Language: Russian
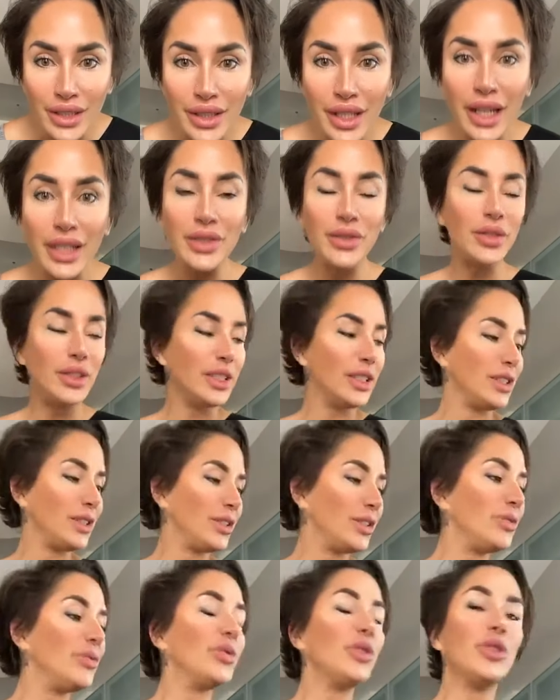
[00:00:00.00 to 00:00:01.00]
Здравствуйте,
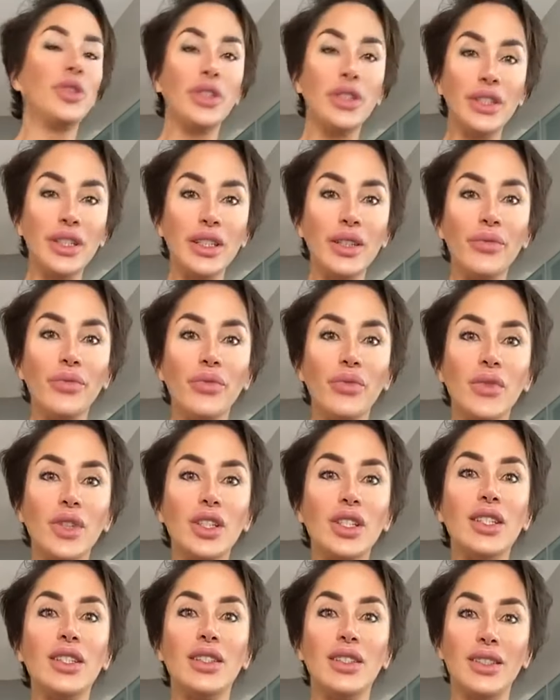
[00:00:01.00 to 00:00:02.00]
готовим тортик.
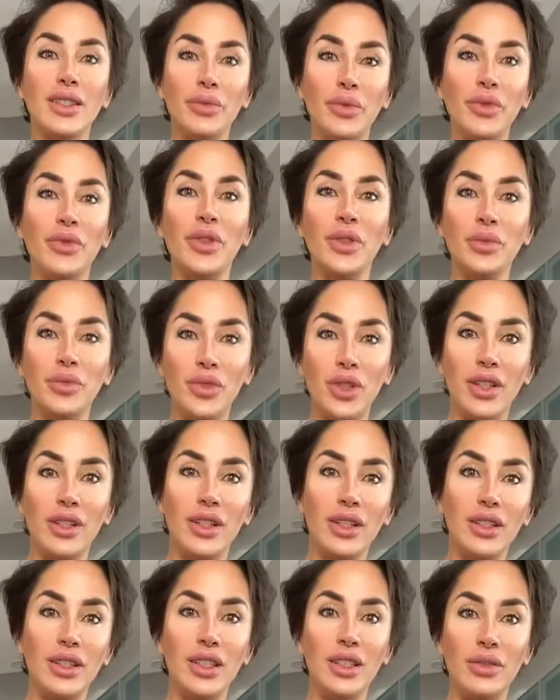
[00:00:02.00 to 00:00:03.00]
Сейчас с собой возьму,
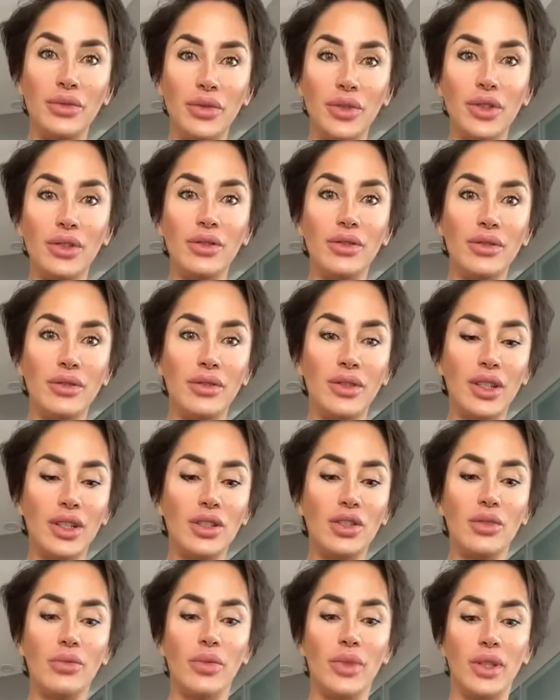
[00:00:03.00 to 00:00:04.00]
наверное, телефон,
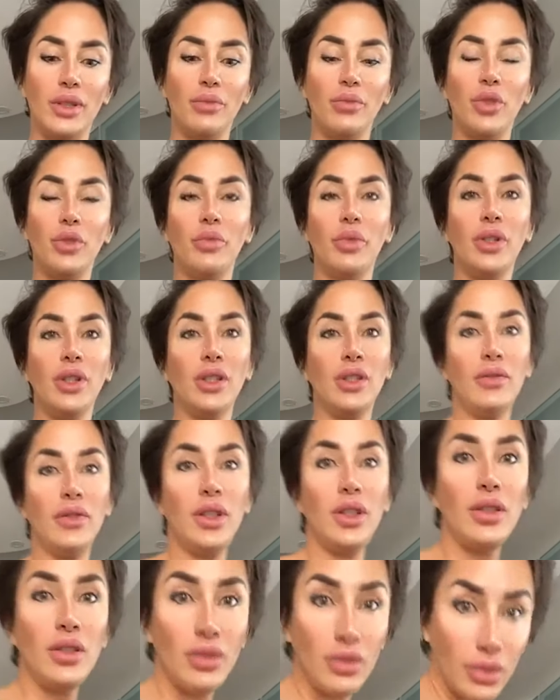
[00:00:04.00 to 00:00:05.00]
да, чтобы там попы не
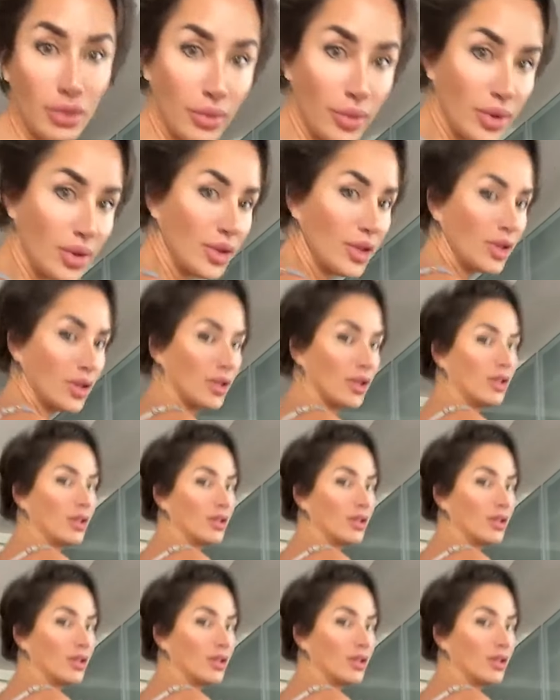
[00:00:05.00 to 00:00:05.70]
светить особо.